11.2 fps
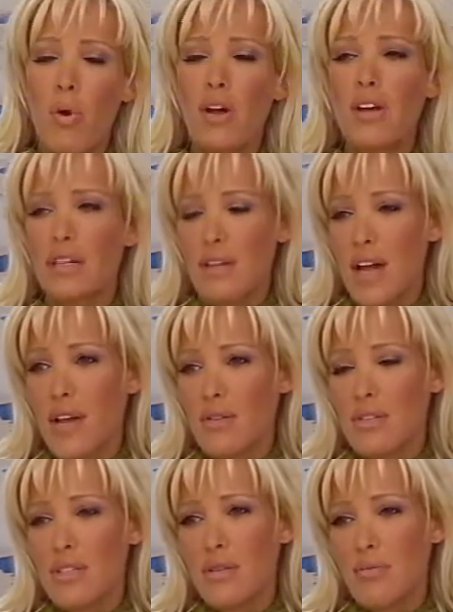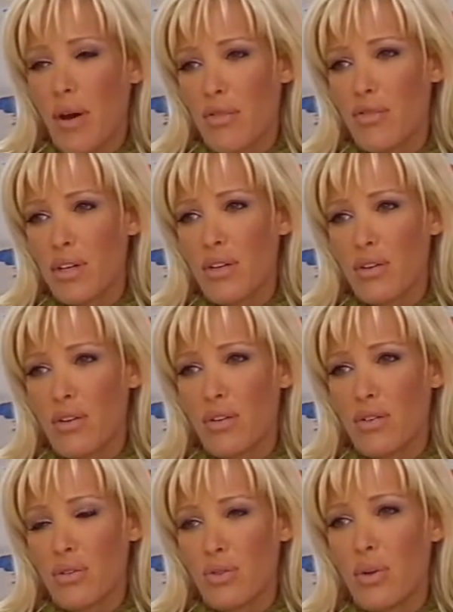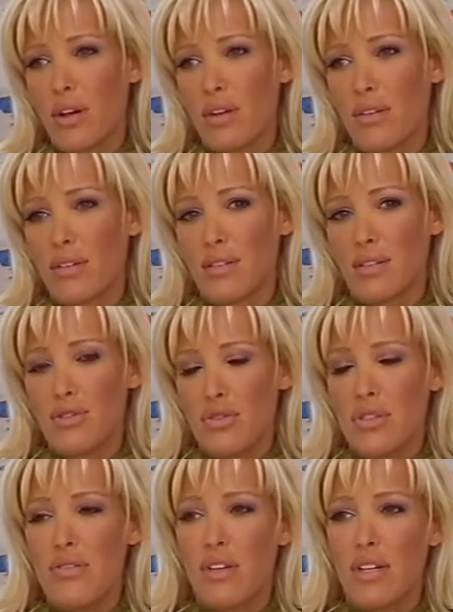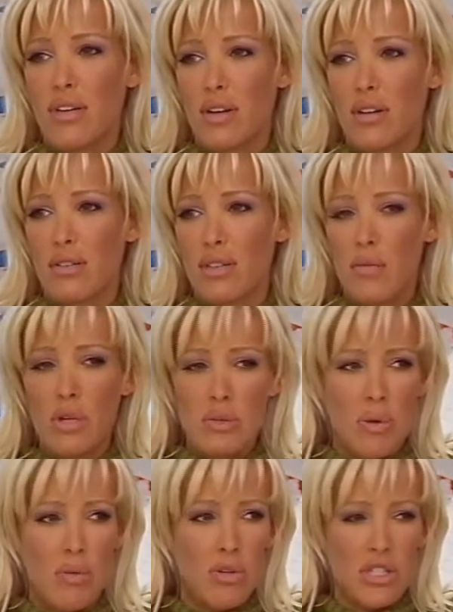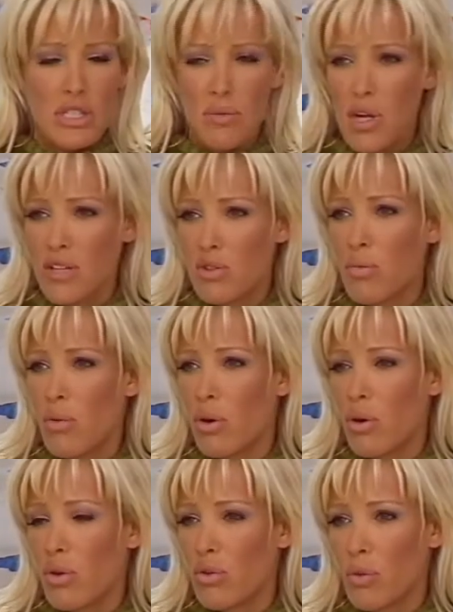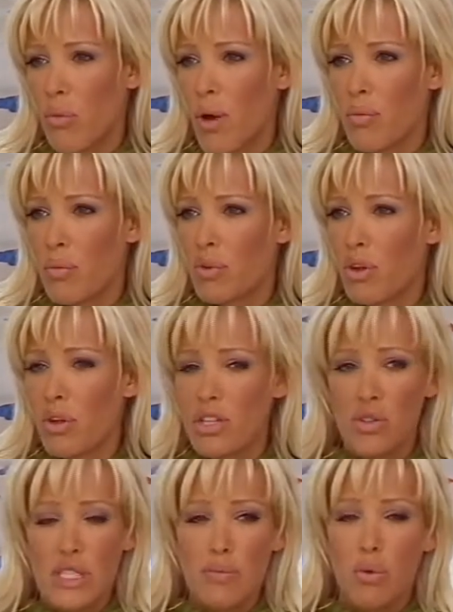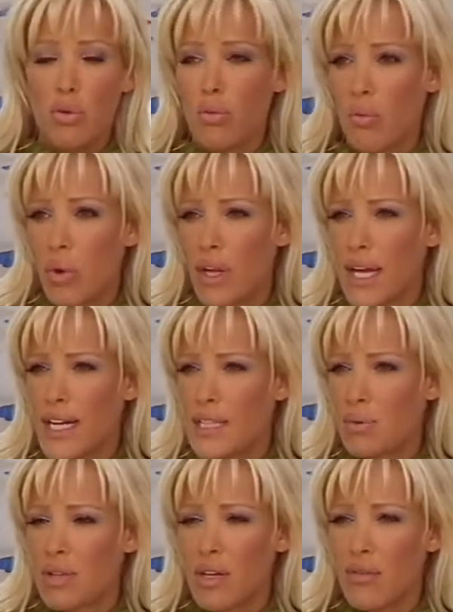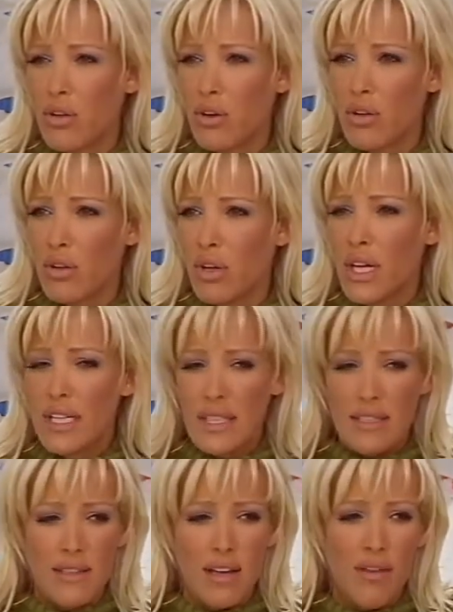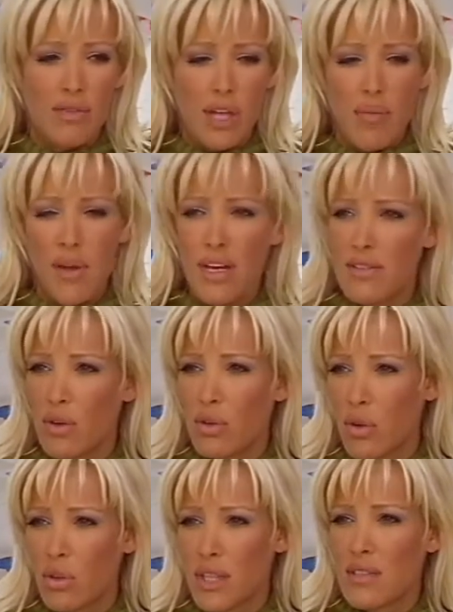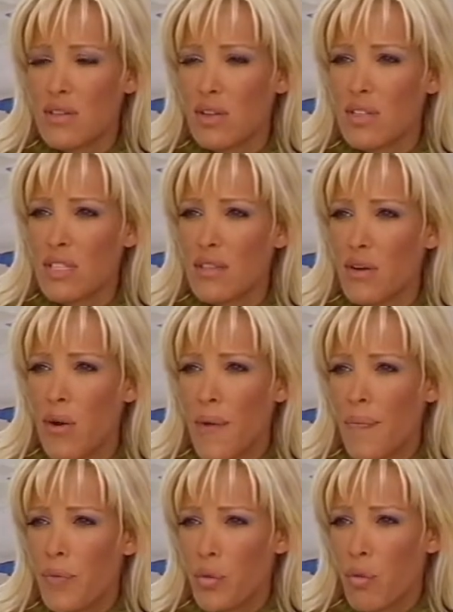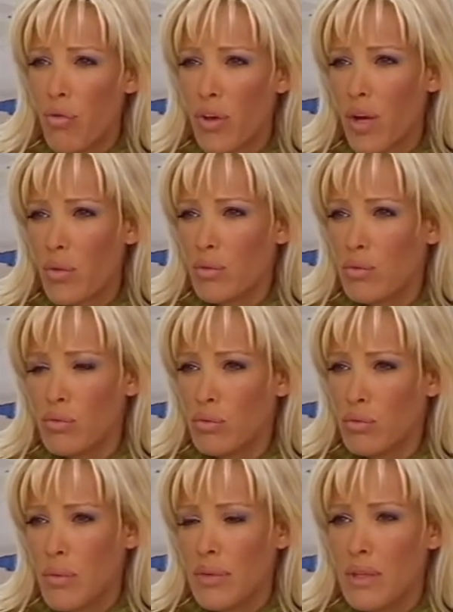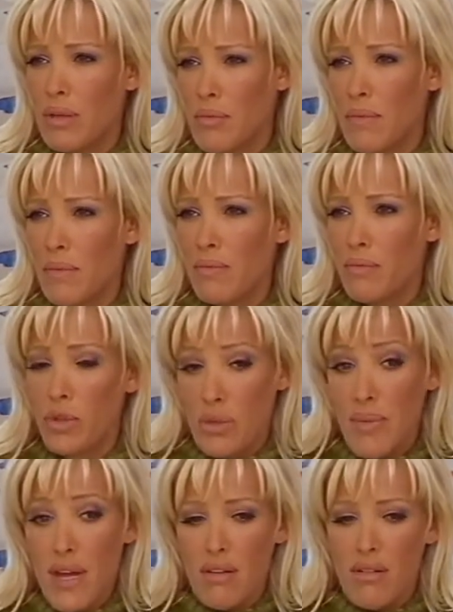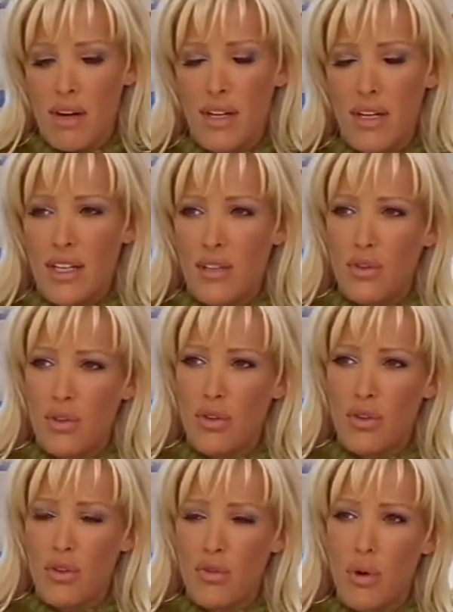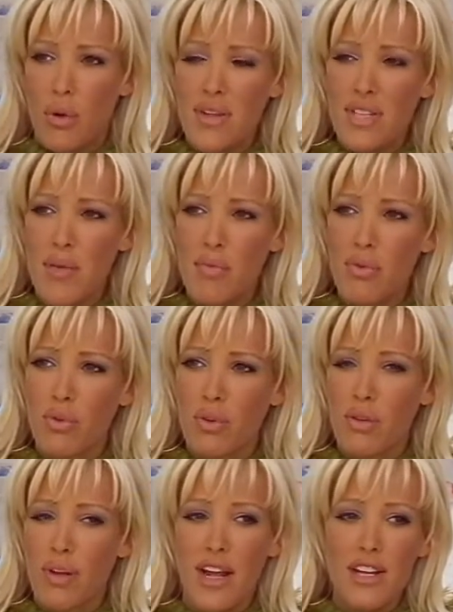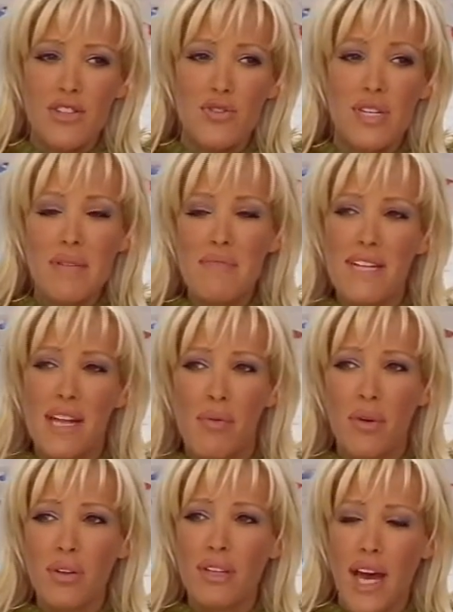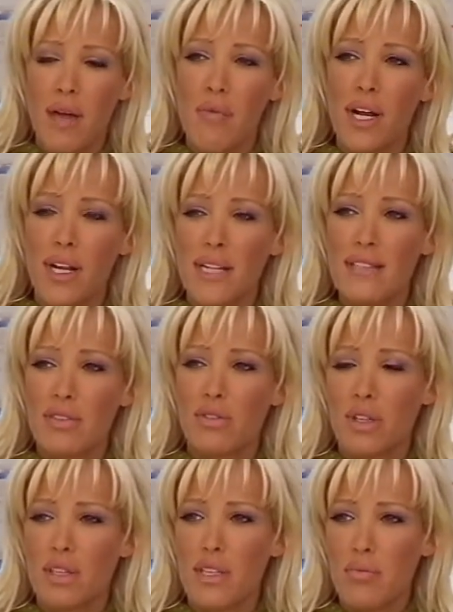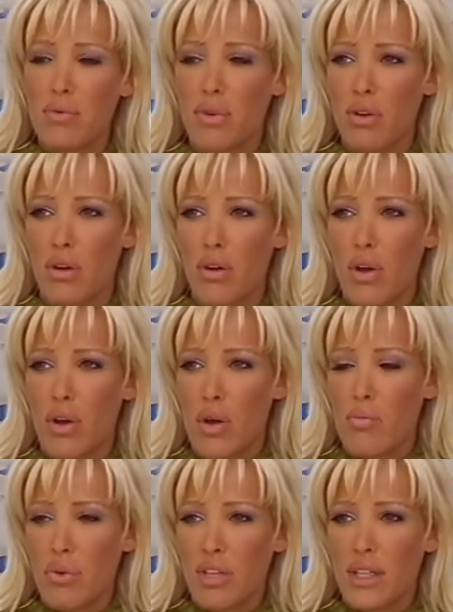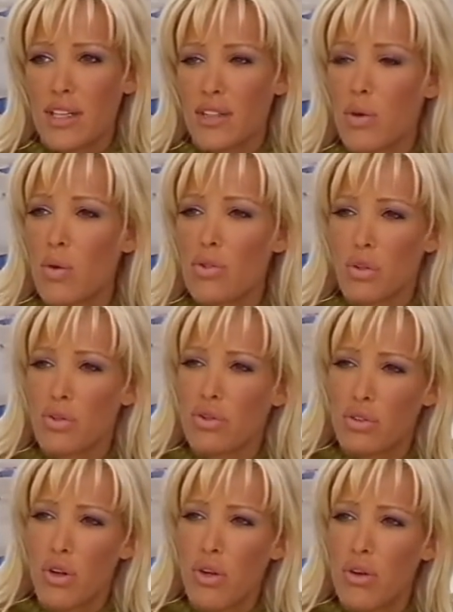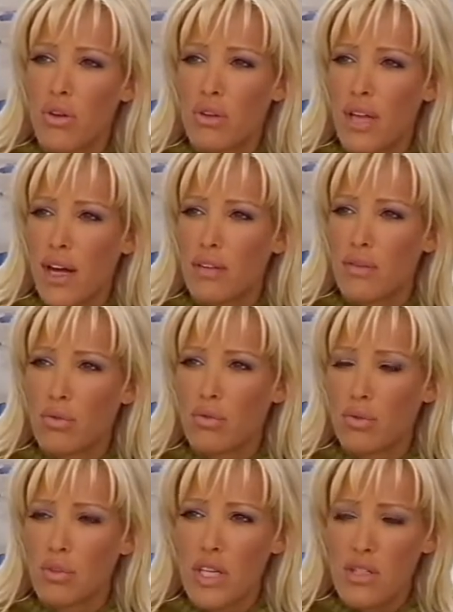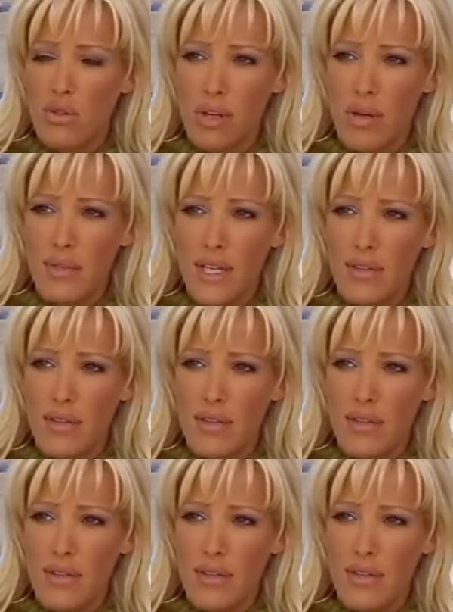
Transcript: Néanmoins, il arrive aussi que parfois que ce soit euh, justifié. Quoi. Notamment en ce moment, j'ai des menaces de mort euh, sur mon répondeur, des gens qui se procurent mon adresse, mon téléphone, euh, qui savent très bien les heures de rentrée et de sortie de mon frère ou même des, miennes. Quoi. Donc je m'angoisse un peu. Donc là, je suis limite à prendre carrément quelqu'un de sécurité pour, pour certains soirs où je rentre seule, tard de, tournage, des